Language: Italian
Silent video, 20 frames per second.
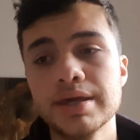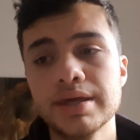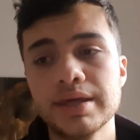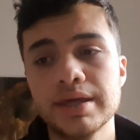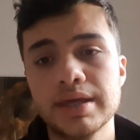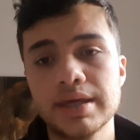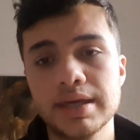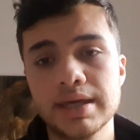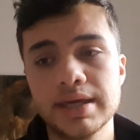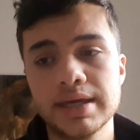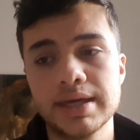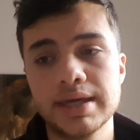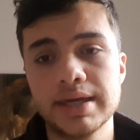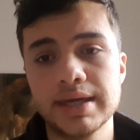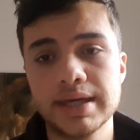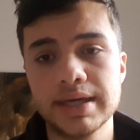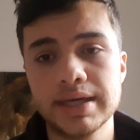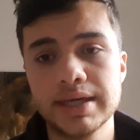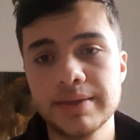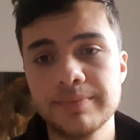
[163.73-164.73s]

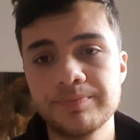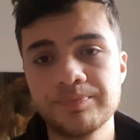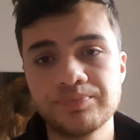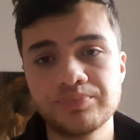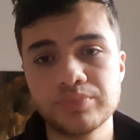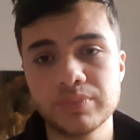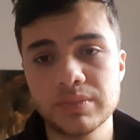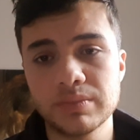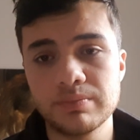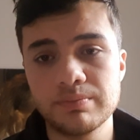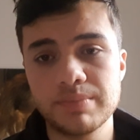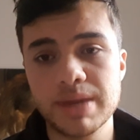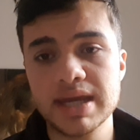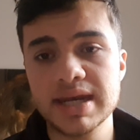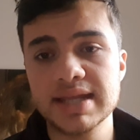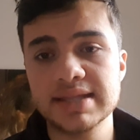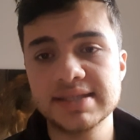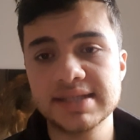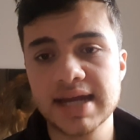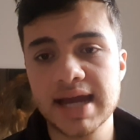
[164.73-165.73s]
E, ehm,
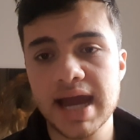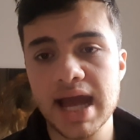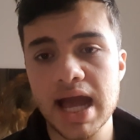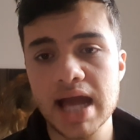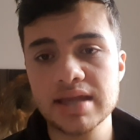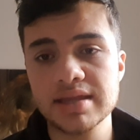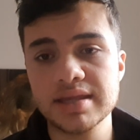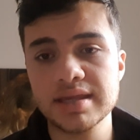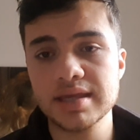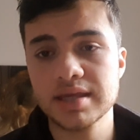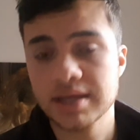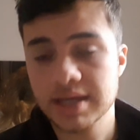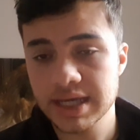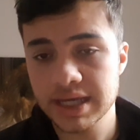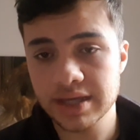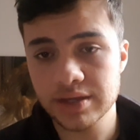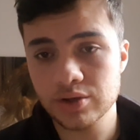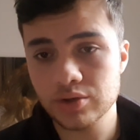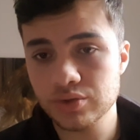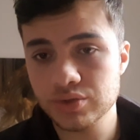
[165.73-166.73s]
bene Zaccagni
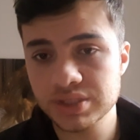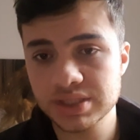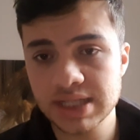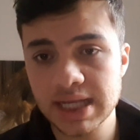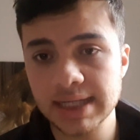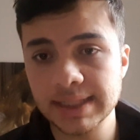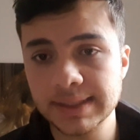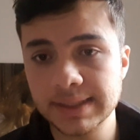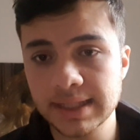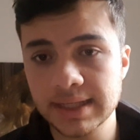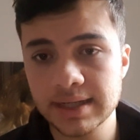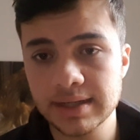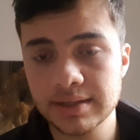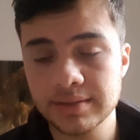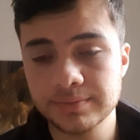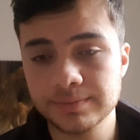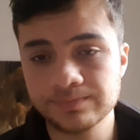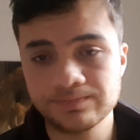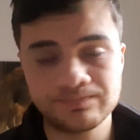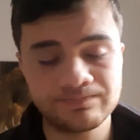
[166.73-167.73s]
che nonostante
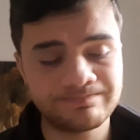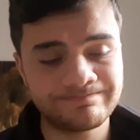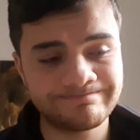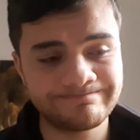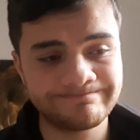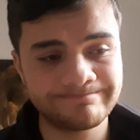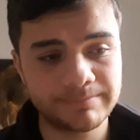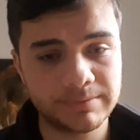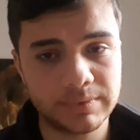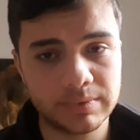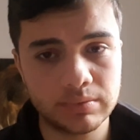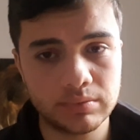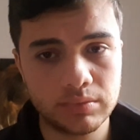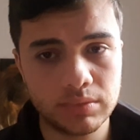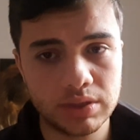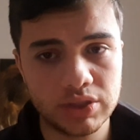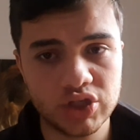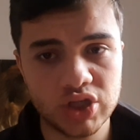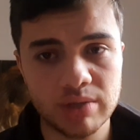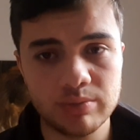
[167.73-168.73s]
il,
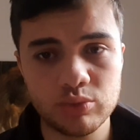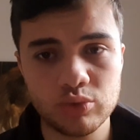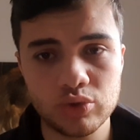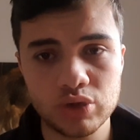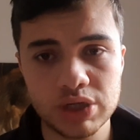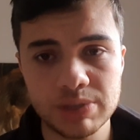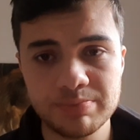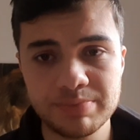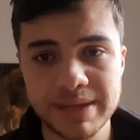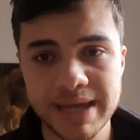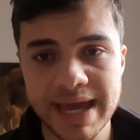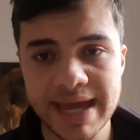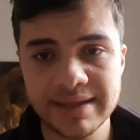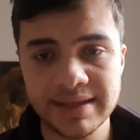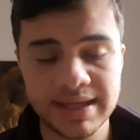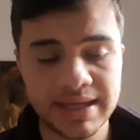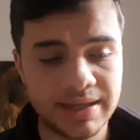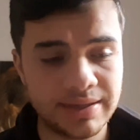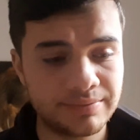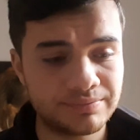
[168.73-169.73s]
diciamo, il
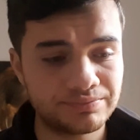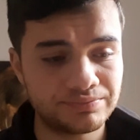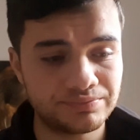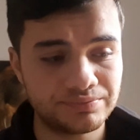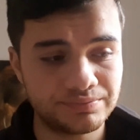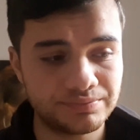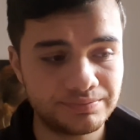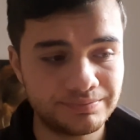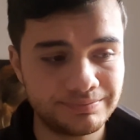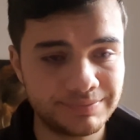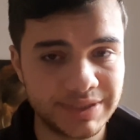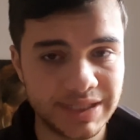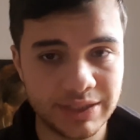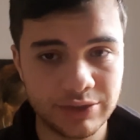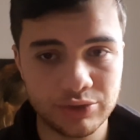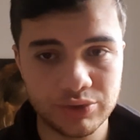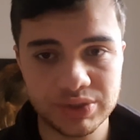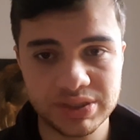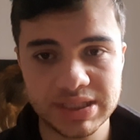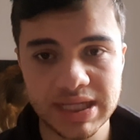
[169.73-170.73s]
piede
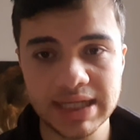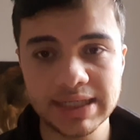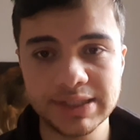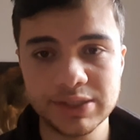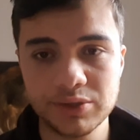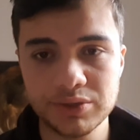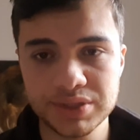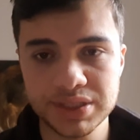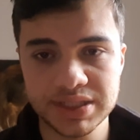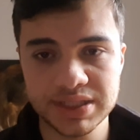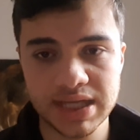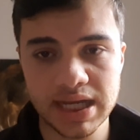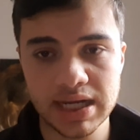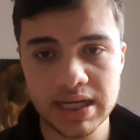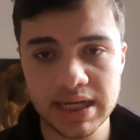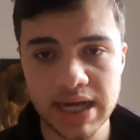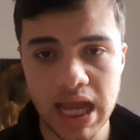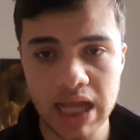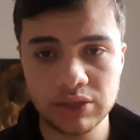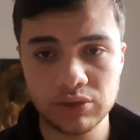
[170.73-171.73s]
nonostante non si sia
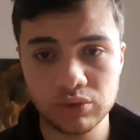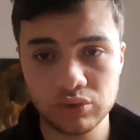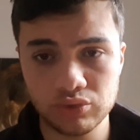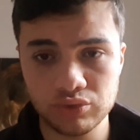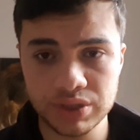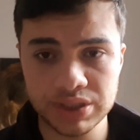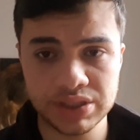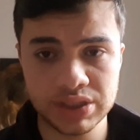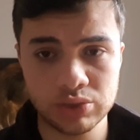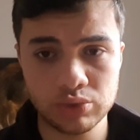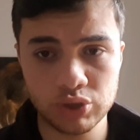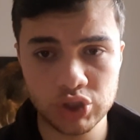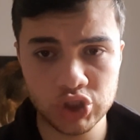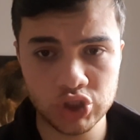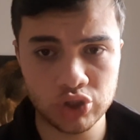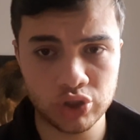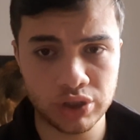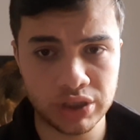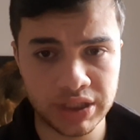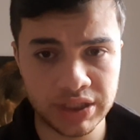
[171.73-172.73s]
allenato in questi due
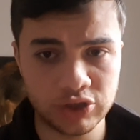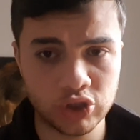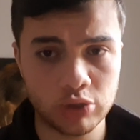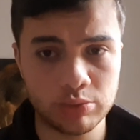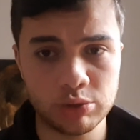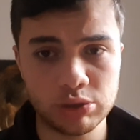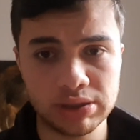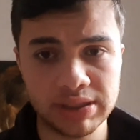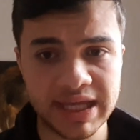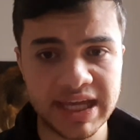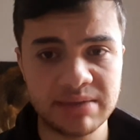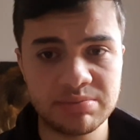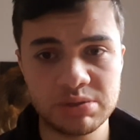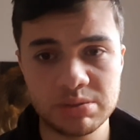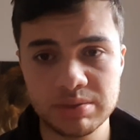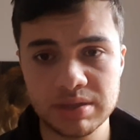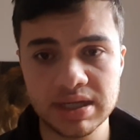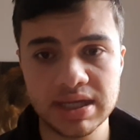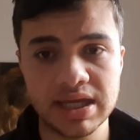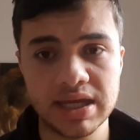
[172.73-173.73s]
giorni dopo il derby
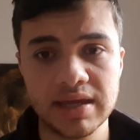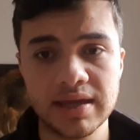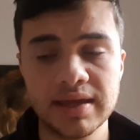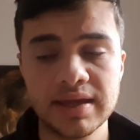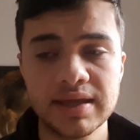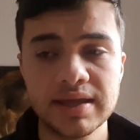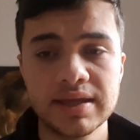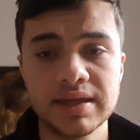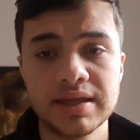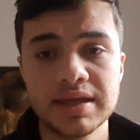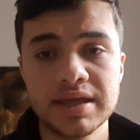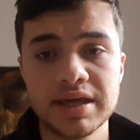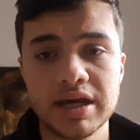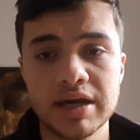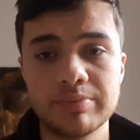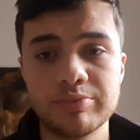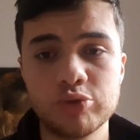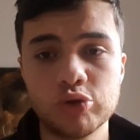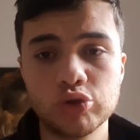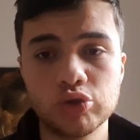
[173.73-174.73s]
perché
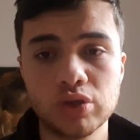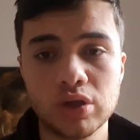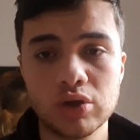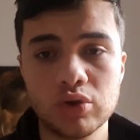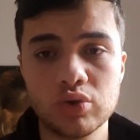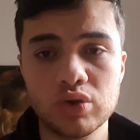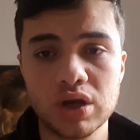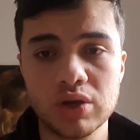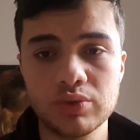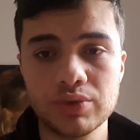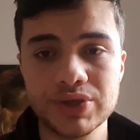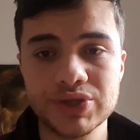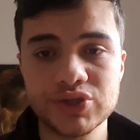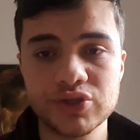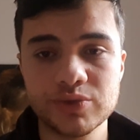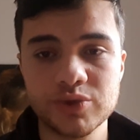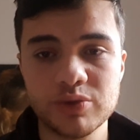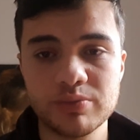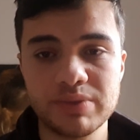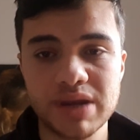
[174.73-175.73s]
appunto ancora
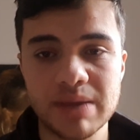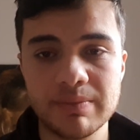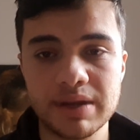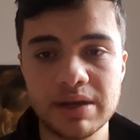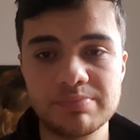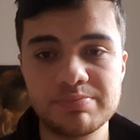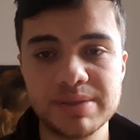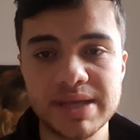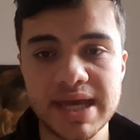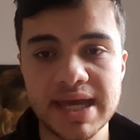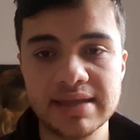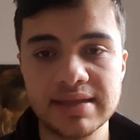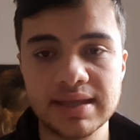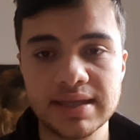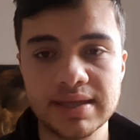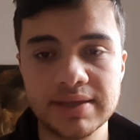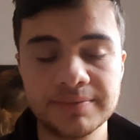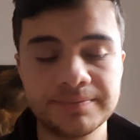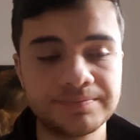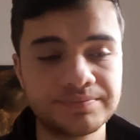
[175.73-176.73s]
questo problema al
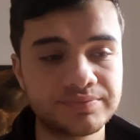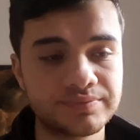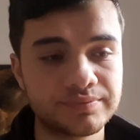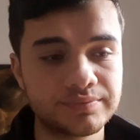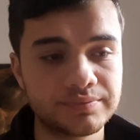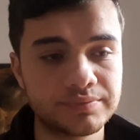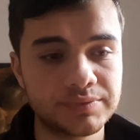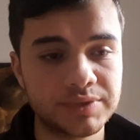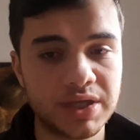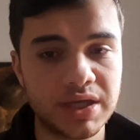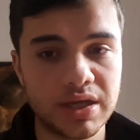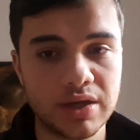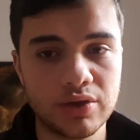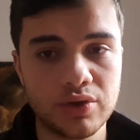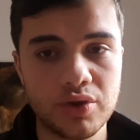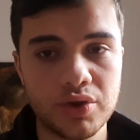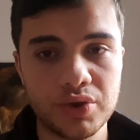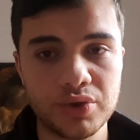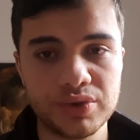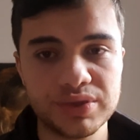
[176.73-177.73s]
piede mm, che
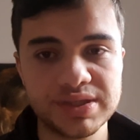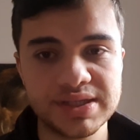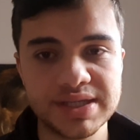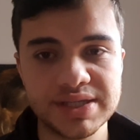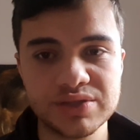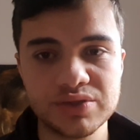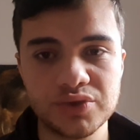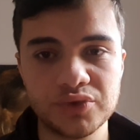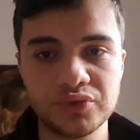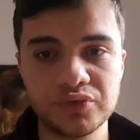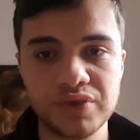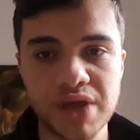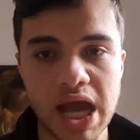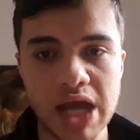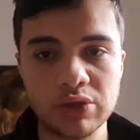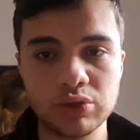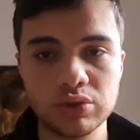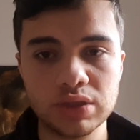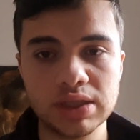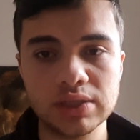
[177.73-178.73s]
ancora non si è
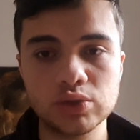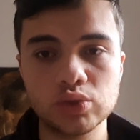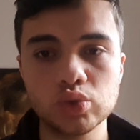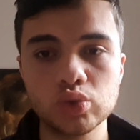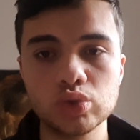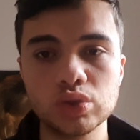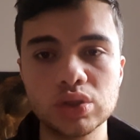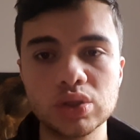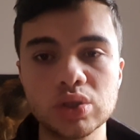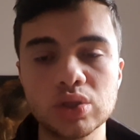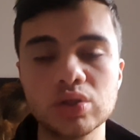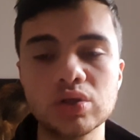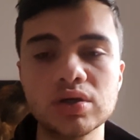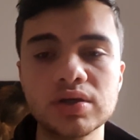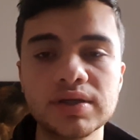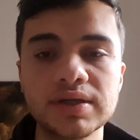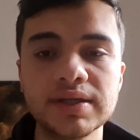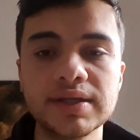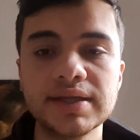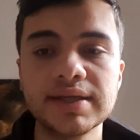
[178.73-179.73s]
sgonfiato del
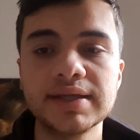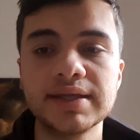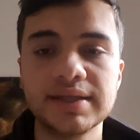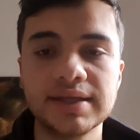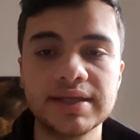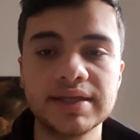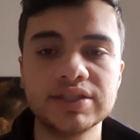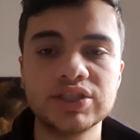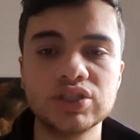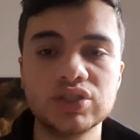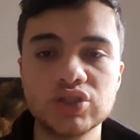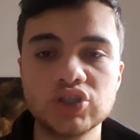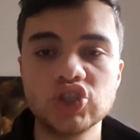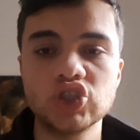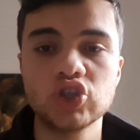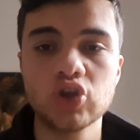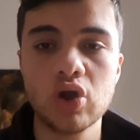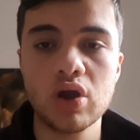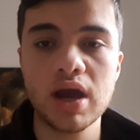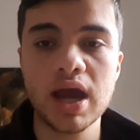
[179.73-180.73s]
tutto eh,
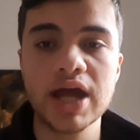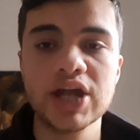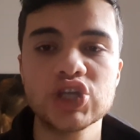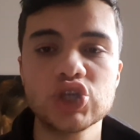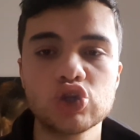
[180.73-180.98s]
gioca, ha